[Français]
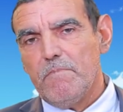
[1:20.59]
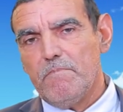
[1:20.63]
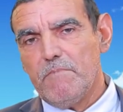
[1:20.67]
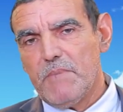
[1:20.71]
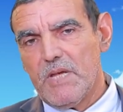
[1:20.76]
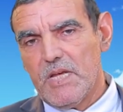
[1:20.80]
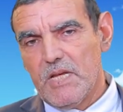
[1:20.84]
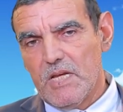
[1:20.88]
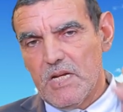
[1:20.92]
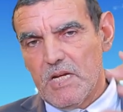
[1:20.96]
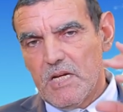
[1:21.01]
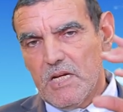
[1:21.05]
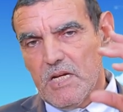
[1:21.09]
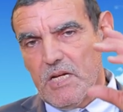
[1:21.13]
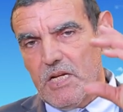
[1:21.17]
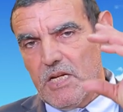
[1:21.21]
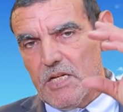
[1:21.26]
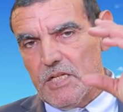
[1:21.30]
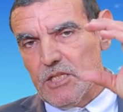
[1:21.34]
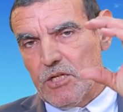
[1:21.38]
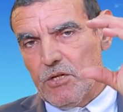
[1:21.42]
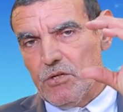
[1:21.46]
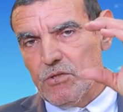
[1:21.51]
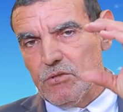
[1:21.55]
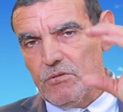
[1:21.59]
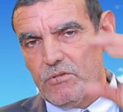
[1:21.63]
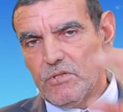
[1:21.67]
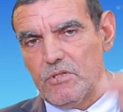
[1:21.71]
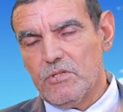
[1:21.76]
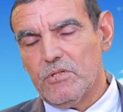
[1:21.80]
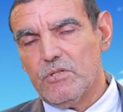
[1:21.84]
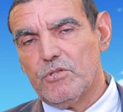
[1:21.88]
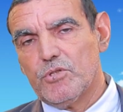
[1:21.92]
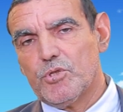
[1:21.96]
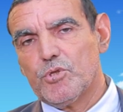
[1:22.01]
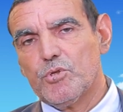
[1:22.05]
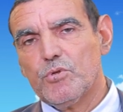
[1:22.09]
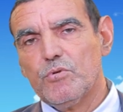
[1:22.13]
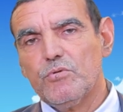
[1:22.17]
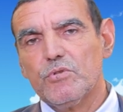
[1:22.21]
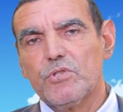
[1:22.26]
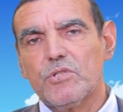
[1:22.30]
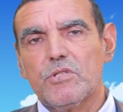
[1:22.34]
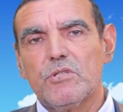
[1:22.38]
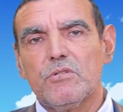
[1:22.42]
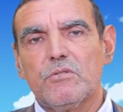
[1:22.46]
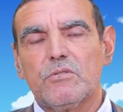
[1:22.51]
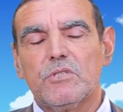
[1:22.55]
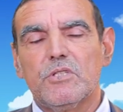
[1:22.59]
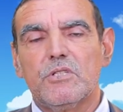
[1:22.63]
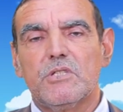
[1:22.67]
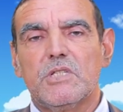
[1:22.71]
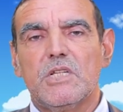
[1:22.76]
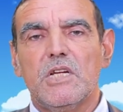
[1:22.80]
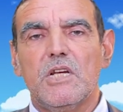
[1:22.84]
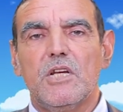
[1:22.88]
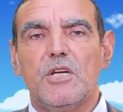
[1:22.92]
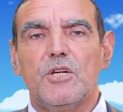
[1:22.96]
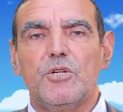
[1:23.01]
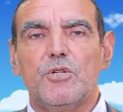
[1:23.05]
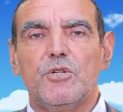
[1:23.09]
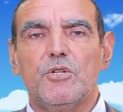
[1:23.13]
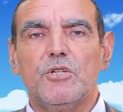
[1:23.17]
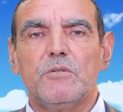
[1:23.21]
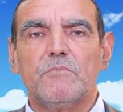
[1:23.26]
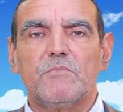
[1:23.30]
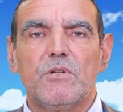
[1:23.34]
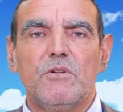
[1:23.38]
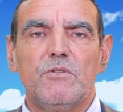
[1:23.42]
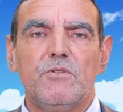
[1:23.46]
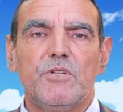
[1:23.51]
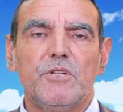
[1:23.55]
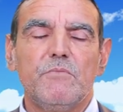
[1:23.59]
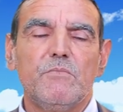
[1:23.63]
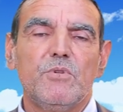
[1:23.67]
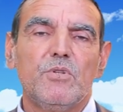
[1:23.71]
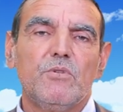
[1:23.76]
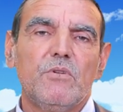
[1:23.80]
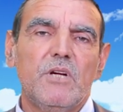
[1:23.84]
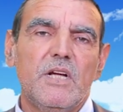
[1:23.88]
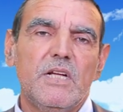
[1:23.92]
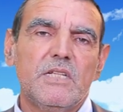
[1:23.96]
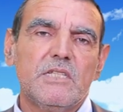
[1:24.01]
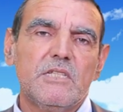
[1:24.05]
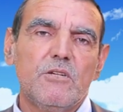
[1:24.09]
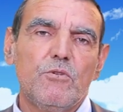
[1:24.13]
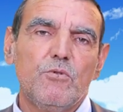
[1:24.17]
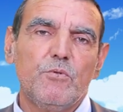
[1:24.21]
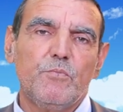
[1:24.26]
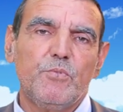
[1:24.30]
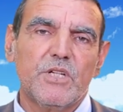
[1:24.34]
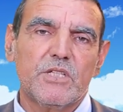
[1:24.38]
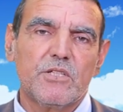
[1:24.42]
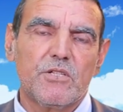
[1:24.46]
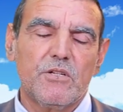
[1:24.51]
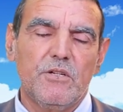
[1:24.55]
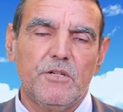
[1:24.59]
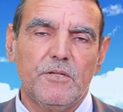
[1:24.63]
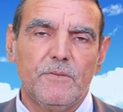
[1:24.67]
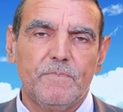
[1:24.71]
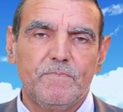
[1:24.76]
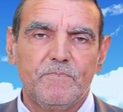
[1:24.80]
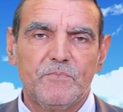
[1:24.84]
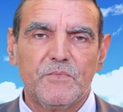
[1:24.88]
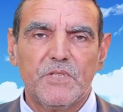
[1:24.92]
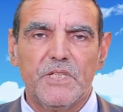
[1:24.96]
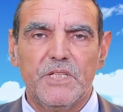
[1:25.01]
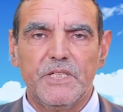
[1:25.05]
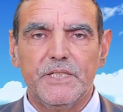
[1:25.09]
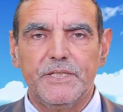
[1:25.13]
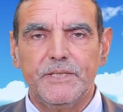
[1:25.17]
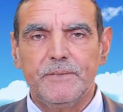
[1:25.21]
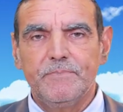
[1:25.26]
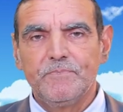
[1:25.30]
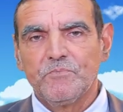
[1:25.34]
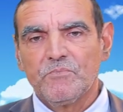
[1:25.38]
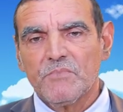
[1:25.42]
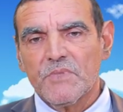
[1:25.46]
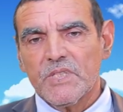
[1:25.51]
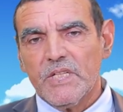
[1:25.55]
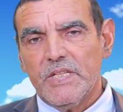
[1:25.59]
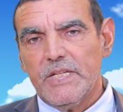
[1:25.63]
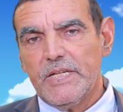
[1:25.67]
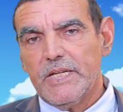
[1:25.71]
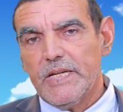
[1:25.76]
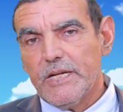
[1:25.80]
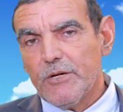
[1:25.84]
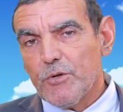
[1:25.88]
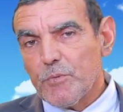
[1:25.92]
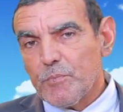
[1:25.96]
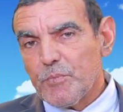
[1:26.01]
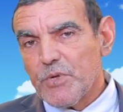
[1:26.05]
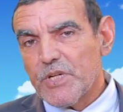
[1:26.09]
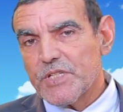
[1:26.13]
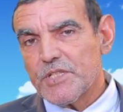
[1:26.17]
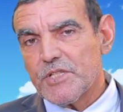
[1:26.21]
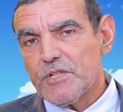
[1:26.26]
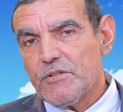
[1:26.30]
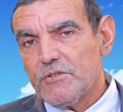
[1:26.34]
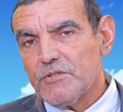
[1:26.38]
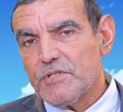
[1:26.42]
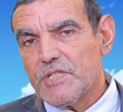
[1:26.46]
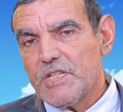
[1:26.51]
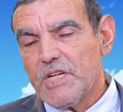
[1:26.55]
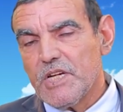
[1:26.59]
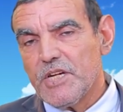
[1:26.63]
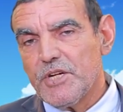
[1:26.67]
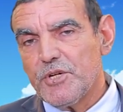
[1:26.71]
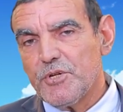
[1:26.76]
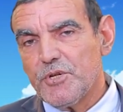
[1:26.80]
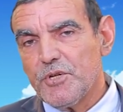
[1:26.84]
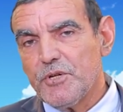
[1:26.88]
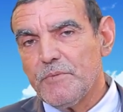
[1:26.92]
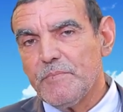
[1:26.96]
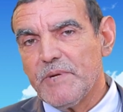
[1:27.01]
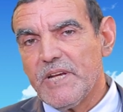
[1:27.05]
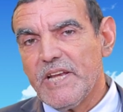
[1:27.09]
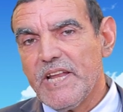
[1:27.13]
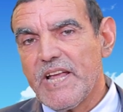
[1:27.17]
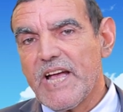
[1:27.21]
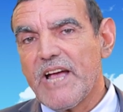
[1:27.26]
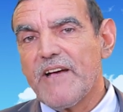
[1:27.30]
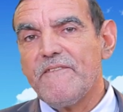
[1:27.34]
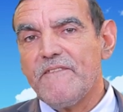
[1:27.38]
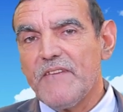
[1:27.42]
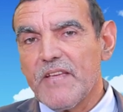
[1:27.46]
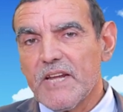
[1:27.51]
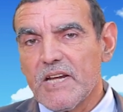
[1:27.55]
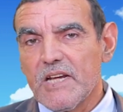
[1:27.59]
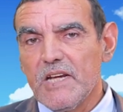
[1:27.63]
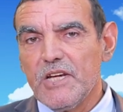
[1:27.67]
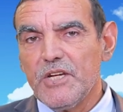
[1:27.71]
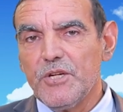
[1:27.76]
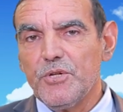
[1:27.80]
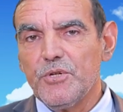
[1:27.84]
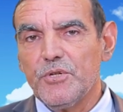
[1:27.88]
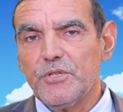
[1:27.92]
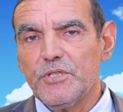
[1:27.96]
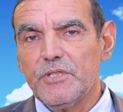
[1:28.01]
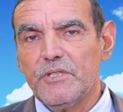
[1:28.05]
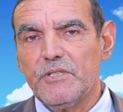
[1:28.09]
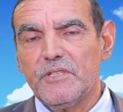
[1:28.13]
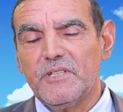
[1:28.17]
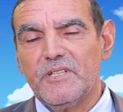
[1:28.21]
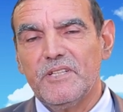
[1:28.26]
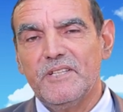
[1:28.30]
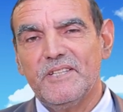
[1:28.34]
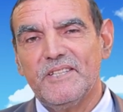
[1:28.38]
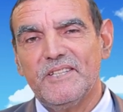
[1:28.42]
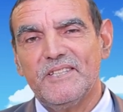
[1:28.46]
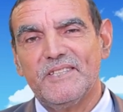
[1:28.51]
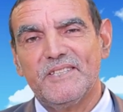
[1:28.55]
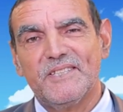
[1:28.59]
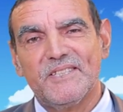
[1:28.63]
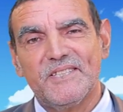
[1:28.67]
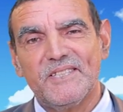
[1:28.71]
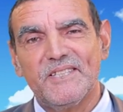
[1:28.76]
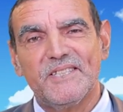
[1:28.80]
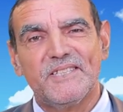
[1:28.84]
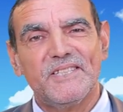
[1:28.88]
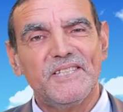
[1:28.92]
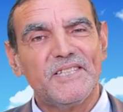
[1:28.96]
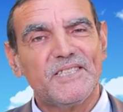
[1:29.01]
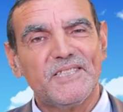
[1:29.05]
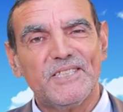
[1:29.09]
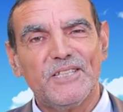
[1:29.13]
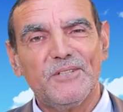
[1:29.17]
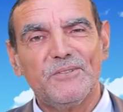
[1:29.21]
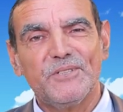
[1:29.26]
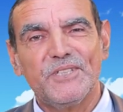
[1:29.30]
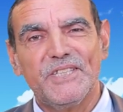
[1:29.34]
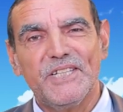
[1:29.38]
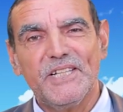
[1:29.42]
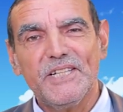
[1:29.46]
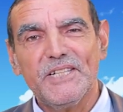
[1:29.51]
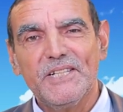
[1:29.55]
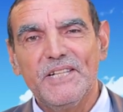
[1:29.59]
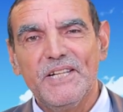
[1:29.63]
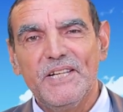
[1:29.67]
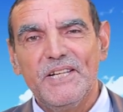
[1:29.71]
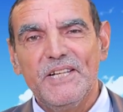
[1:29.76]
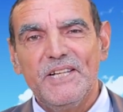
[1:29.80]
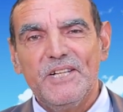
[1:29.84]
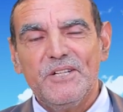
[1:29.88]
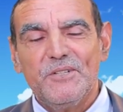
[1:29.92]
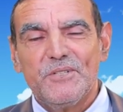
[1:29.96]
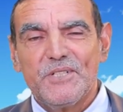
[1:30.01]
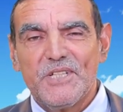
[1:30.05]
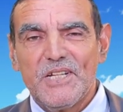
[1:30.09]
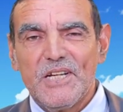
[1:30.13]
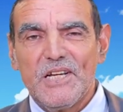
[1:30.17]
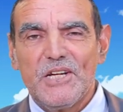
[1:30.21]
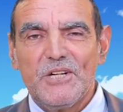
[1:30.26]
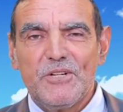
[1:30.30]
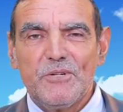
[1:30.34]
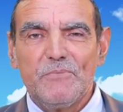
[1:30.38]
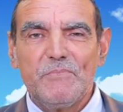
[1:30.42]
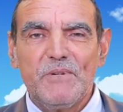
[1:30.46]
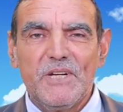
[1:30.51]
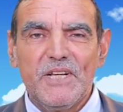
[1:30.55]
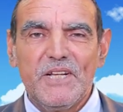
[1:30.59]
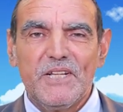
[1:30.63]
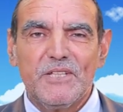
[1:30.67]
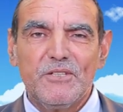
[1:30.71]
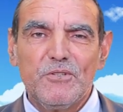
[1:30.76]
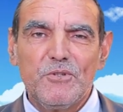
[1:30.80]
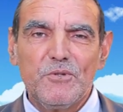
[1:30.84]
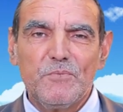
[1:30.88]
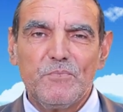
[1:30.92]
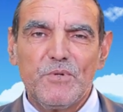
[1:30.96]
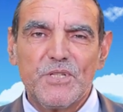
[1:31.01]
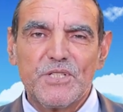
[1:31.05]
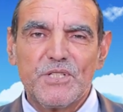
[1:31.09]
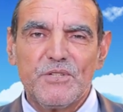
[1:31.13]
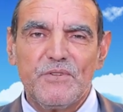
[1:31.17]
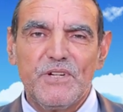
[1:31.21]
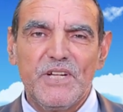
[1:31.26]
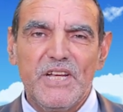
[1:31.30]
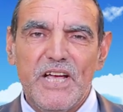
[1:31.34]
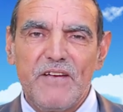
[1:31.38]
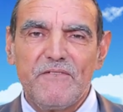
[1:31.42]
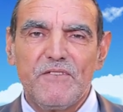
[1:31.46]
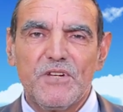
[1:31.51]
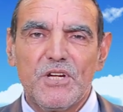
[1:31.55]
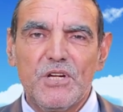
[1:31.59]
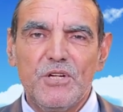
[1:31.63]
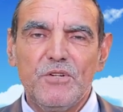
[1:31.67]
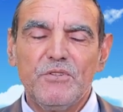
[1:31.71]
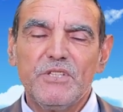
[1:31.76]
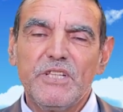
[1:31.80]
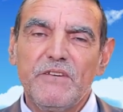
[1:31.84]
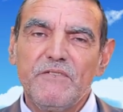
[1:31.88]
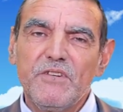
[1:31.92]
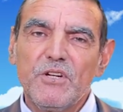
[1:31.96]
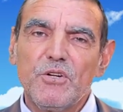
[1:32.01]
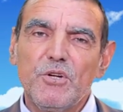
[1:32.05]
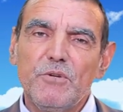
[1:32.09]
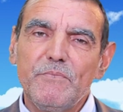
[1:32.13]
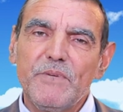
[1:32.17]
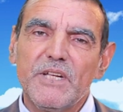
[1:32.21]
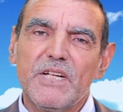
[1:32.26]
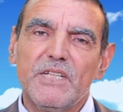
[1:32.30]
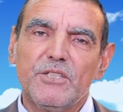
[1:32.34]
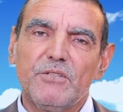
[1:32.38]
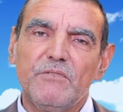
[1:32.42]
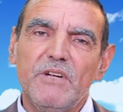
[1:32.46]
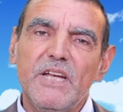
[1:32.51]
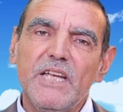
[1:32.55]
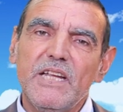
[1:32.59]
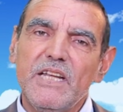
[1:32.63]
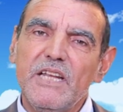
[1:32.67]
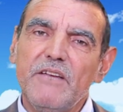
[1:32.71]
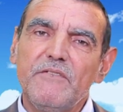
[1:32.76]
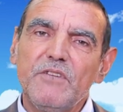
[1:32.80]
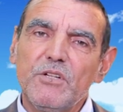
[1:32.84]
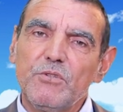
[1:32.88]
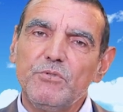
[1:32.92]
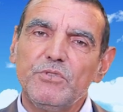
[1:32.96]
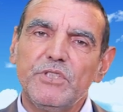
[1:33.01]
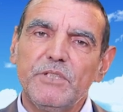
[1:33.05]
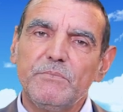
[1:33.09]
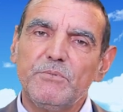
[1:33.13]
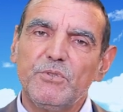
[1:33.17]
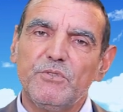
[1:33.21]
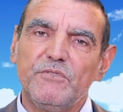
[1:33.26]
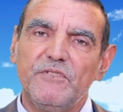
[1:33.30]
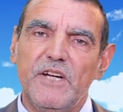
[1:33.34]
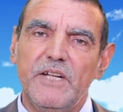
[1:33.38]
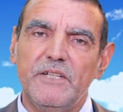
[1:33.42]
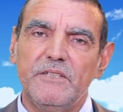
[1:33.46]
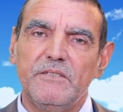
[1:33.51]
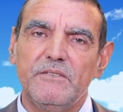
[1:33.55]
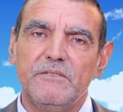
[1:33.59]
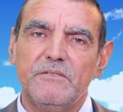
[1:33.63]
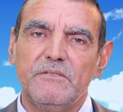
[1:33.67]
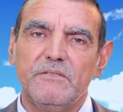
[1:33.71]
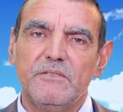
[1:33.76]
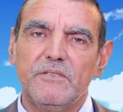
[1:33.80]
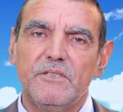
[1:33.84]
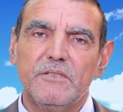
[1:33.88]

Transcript: Mais les grandes sources donc, du sélénium, le numéro un, c'est le poisson. Et, et, le poisson, le sélénium, il est avec l'iode, c'est extraordinaire, sélénium est dans le poisson. Il est avec l'iode, avec l'oméga 3, il est avec le tryptophane.